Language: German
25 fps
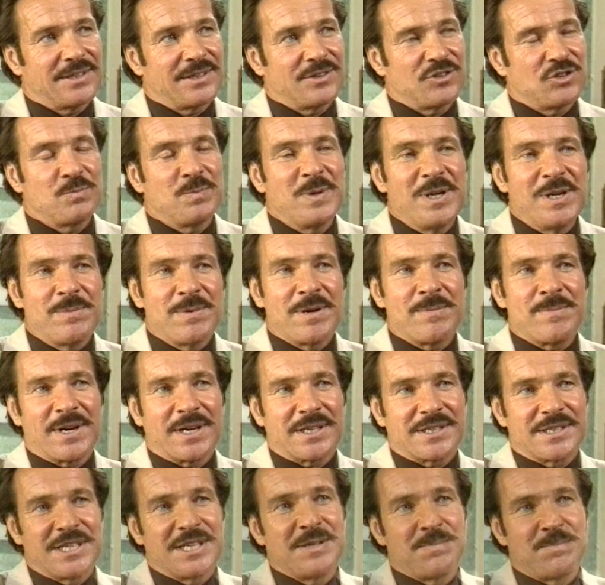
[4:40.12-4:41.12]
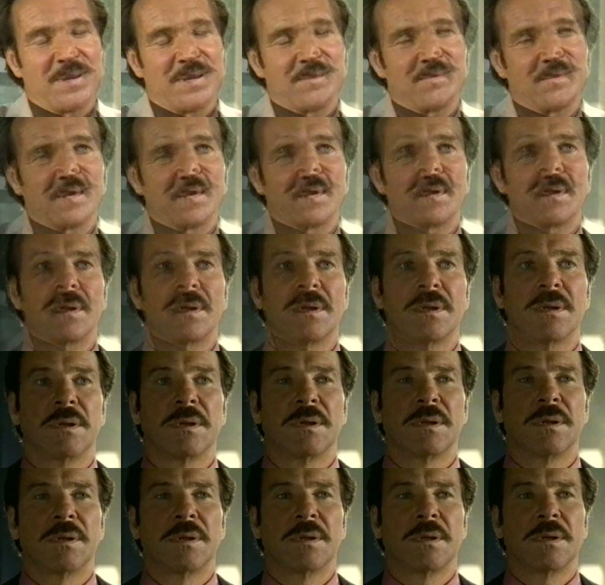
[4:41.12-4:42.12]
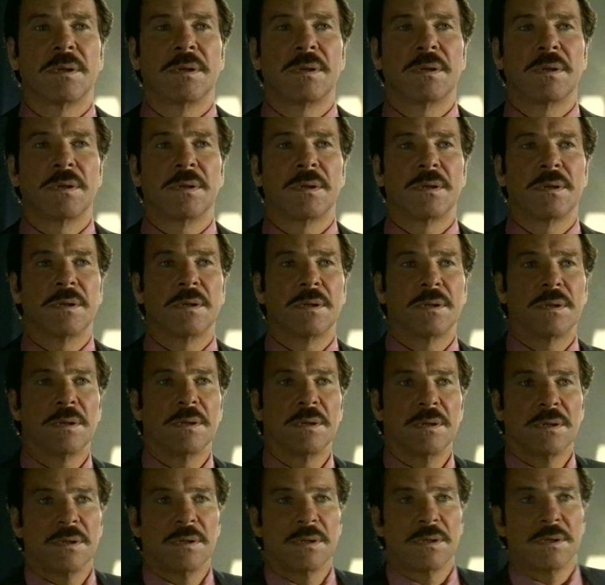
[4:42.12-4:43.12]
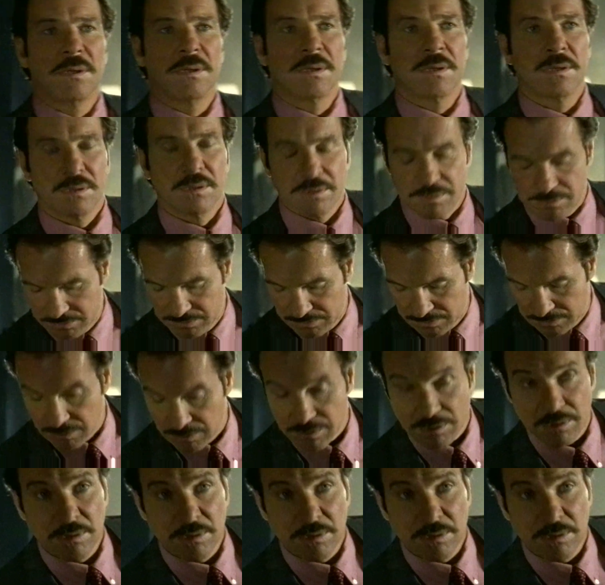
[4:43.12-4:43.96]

spielbar macht, sichtbar macht. Götz George